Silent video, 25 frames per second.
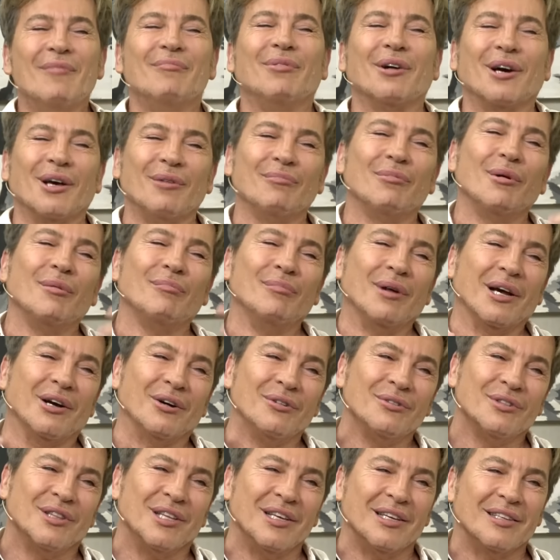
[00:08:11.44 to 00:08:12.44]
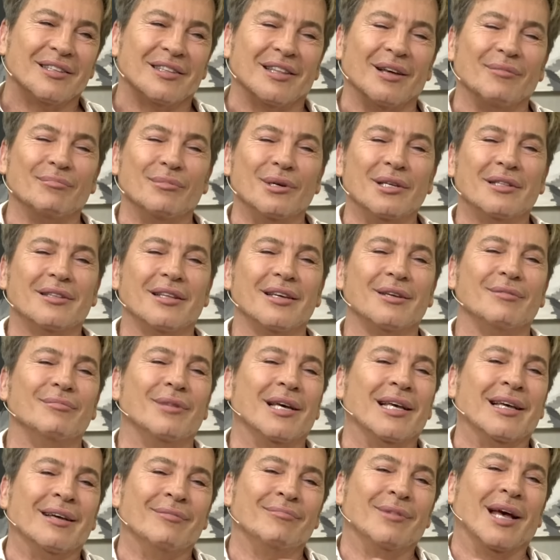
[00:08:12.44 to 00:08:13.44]
porque después me contestan, ¿viste? Y
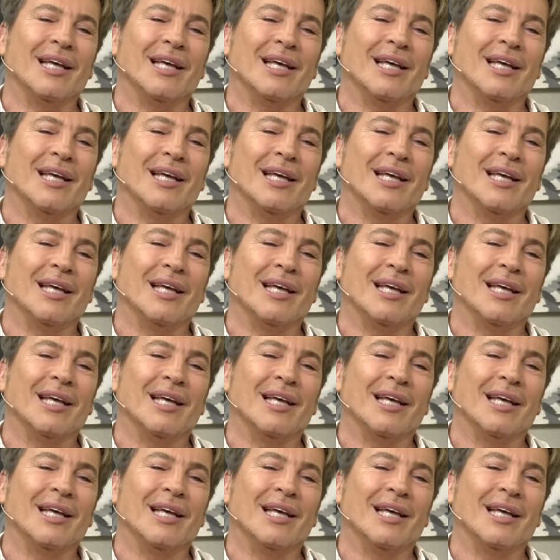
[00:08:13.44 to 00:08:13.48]
me,